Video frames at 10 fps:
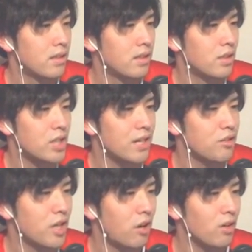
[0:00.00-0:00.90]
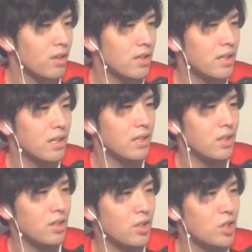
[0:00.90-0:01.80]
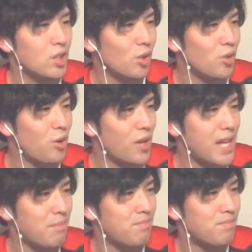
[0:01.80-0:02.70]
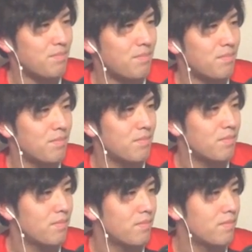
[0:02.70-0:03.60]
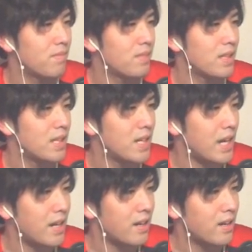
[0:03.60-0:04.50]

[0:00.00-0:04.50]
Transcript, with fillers: 吉原抜けろよし、その動きだ切り替え。